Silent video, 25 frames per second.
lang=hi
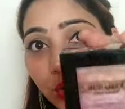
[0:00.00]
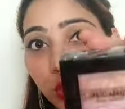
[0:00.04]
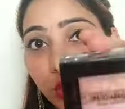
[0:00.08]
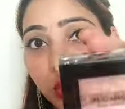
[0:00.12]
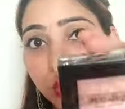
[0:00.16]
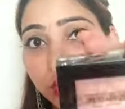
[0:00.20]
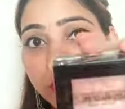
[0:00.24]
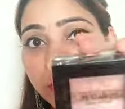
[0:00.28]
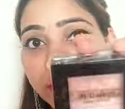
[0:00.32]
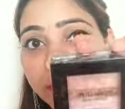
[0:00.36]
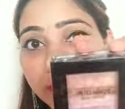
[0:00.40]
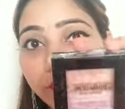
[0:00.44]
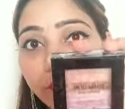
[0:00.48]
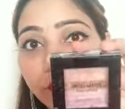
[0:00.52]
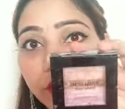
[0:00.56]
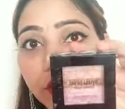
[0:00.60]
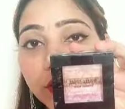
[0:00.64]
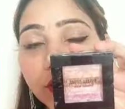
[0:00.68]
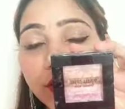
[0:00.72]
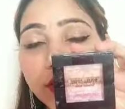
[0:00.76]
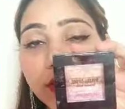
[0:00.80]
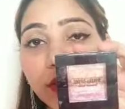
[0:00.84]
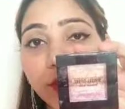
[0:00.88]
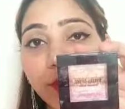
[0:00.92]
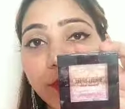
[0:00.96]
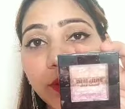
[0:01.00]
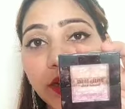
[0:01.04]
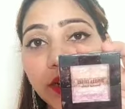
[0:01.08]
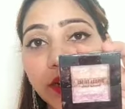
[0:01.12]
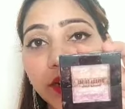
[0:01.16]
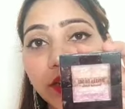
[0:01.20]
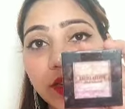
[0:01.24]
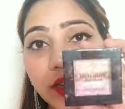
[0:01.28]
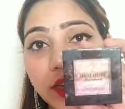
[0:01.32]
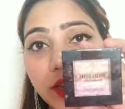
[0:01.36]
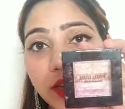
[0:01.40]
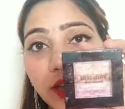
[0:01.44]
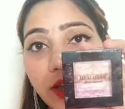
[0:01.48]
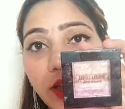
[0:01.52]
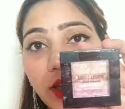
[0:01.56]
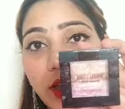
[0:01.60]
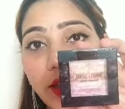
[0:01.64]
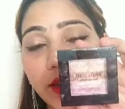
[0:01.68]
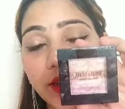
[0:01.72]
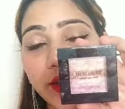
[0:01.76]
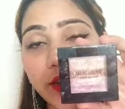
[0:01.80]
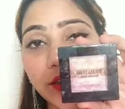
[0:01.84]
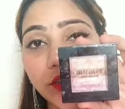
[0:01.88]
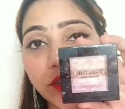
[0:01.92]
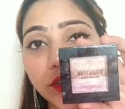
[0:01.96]
सो सेकंड विनर के लिए मेरा ये है
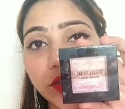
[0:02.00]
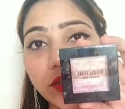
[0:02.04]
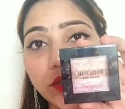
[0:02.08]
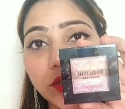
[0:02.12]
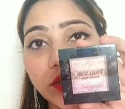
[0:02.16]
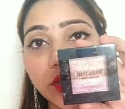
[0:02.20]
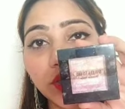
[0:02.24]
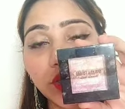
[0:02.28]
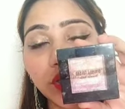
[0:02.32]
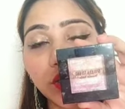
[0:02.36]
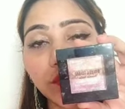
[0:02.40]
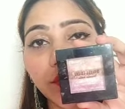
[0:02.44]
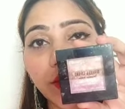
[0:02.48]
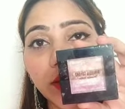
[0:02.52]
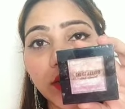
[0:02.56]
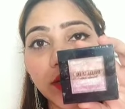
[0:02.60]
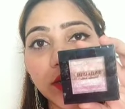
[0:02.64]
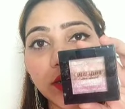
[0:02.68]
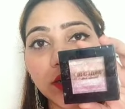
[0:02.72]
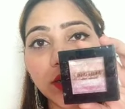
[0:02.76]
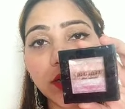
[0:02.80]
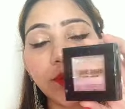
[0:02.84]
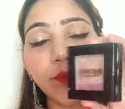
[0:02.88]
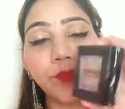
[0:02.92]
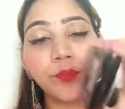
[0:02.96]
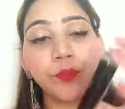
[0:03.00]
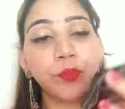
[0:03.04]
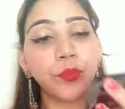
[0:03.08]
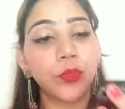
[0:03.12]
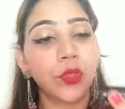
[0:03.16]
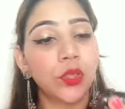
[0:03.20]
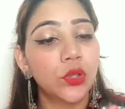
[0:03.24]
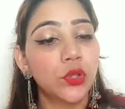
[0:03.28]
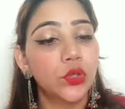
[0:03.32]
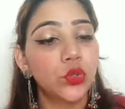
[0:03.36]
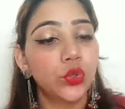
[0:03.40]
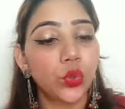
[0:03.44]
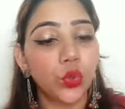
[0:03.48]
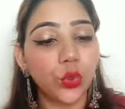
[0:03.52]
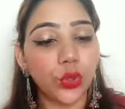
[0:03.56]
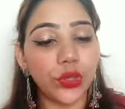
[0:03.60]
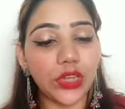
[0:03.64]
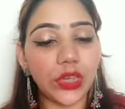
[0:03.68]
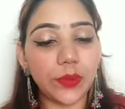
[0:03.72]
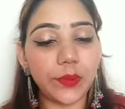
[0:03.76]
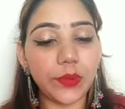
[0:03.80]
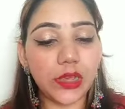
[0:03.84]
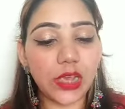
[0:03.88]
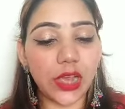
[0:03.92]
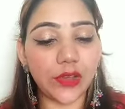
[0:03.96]
हाईलाइटर शिवाना का तो
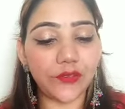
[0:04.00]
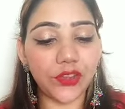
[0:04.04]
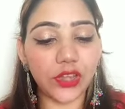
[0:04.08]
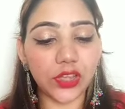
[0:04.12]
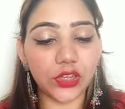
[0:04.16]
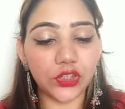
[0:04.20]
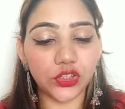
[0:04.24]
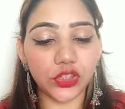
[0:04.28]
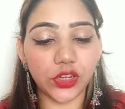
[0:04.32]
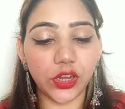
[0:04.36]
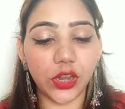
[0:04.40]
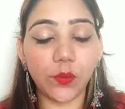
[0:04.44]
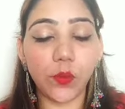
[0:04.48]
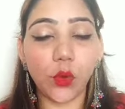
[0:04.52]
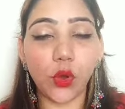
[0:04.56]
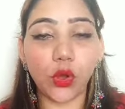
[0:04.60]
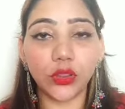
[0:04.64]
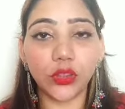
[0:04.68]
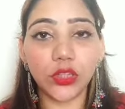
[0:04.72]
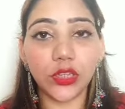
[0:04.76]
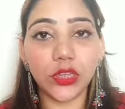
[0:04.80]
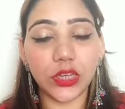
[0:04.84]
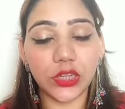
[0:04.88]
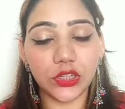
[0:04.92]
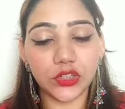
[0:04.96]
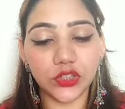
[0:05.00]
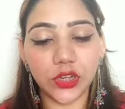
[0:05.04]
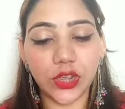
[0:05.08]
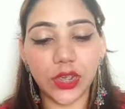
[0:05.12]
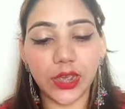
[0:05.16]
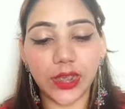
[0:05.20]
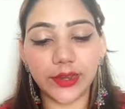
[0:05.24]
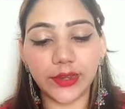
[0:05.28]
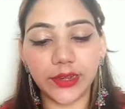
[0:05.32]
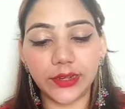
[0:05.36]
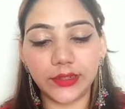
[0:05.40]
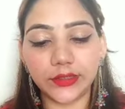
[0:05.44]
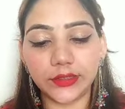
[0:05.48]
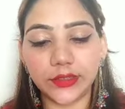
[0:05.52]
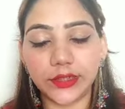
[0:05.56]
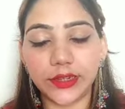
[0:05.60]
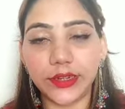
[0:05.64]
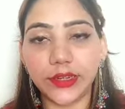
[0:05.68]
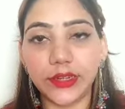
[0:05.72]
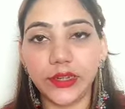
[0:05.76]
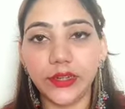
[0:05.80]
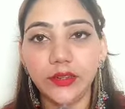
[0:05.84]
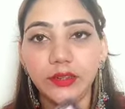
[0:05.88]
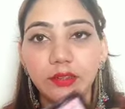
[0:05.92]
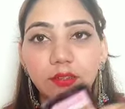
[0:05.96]
so, ये भी काफी अच्छा है बहुत ही अच्छा हाईलाइटर
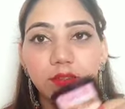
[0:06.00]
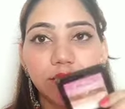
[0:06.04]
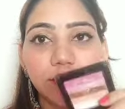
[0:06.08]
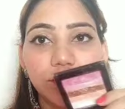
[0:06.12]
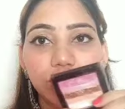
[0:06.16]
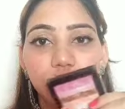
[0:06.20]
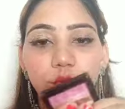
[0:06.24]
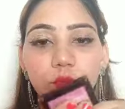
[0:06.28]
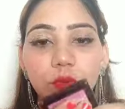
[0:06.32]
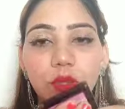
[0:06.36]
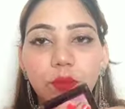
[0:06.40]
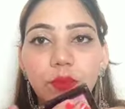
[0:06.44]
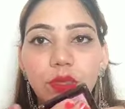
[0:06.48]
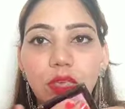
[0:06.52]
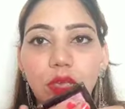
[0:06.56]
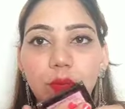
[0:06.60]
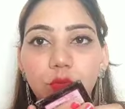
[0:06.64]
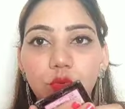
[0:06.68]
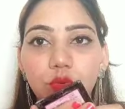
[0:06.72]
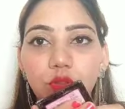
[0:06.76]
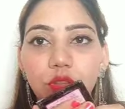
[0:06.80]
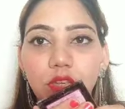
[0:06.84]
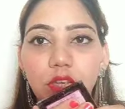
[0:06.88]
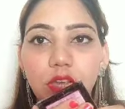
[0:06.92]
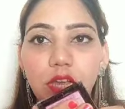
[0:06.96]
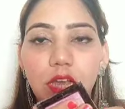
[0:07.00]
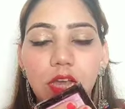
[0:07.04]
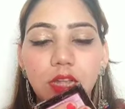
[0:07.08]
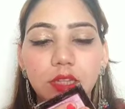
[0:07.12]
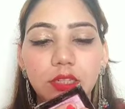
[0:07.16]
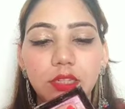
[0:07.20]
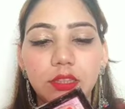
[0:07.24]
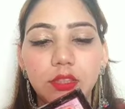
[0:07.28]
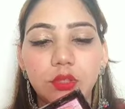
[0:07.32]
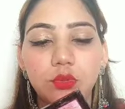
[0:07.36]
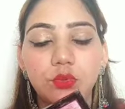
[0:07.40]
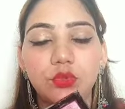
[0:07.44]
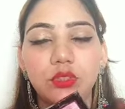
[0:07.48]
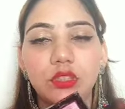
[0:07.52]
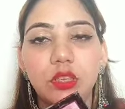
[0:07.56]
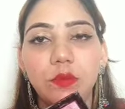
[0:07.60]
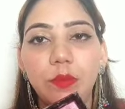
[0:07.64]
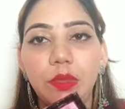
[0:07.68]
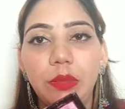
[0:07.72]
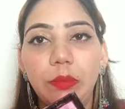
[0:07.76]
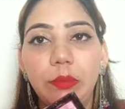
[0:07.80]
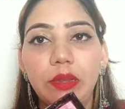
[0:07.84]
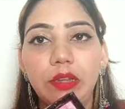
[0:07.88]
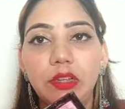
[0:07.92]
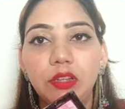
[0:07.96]
है ये सो so, मैं अभी आपको दिखा देती हूँ इसकी
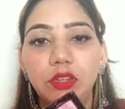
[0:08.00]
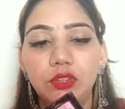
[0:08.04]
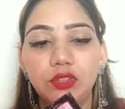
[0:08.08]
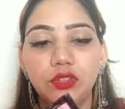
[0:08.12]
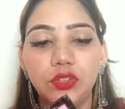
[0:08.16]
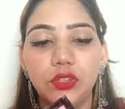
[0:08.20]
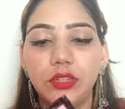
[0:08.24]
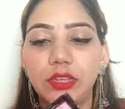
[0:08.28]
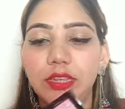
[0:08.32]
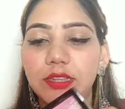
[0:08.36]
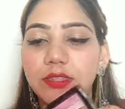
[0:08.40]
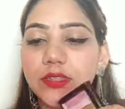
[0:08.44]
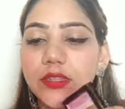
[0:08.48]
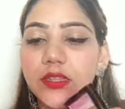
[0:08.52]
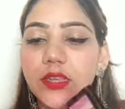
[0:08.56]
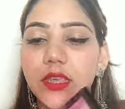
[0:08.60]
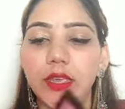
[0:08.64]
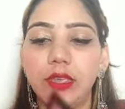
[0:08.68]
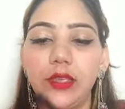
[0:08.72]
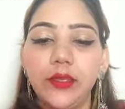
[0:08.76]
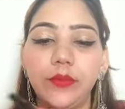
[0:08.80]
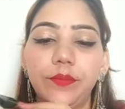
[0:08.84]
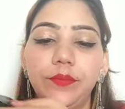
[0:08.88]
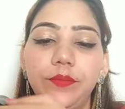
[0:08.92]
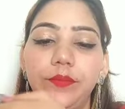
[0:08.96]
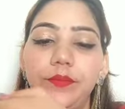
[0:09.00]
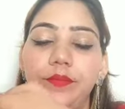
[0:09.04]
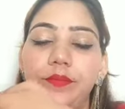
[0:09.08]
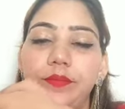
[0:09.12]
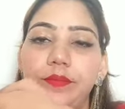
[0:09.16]
पिगमेंटेशन कैसी है